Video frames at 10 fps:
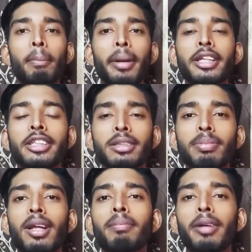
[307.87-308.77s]
बेस्ट
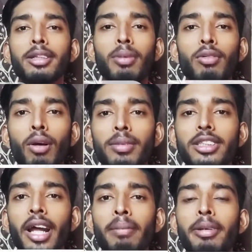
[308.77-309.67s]
डिस्प्ले बेस्ट
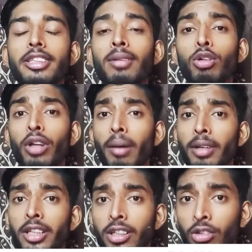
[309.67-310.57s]
परफॉर्मेंस एंड बेस्ट आपको
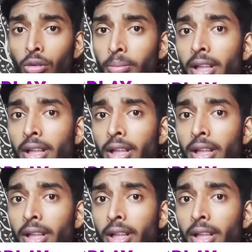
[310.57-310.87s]
कैमरा देखने को